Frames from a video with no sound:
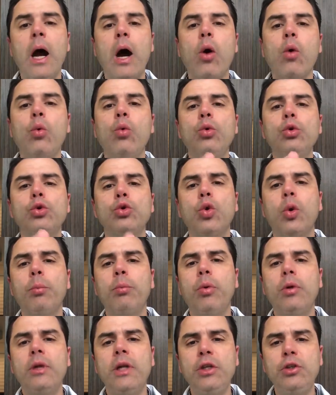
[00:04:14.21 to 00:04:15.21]
alguns,
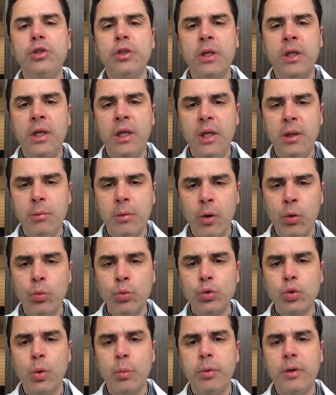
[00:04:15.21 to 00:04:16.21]
componente quim,
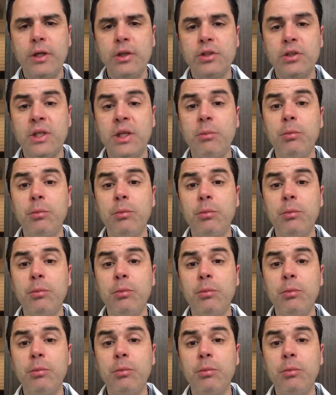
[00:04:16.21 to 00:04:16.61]
alguns componentes